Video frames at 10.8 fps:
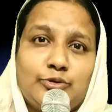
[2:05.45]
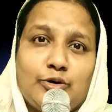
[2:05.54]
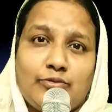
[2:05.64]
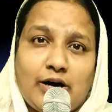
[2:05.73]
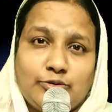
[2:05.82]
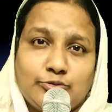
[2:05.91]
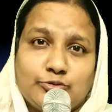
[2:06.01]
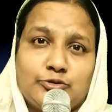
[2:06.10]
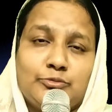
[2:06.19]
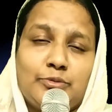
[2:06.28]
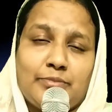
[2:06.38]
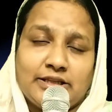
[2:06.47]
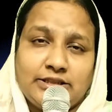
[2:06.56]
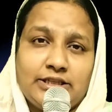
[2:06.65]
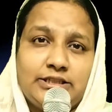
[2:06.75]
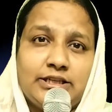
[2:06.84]
నోవాహు కుటుంబం
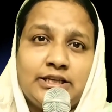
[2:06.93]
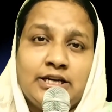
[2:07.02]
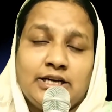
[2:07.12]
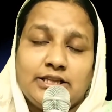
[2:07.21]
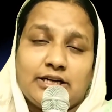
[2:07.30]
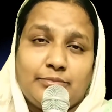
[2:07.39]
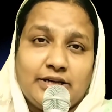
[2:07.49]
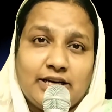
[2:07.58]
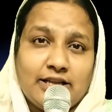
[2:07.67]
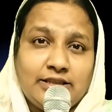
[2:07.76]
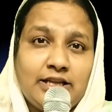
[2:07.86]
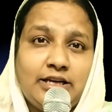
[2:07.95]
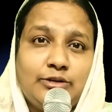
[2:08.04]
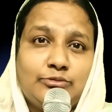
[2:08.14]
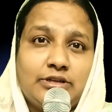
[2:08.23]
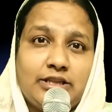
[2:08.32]
అంతటిని తన
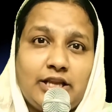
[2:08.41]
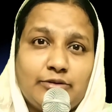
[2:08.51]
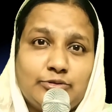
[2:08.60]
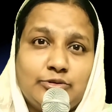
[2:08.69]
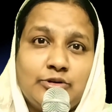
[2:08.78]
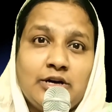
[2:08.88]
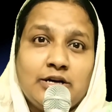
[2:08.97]
బిడ్డలందరినీ కూడా దేవుడు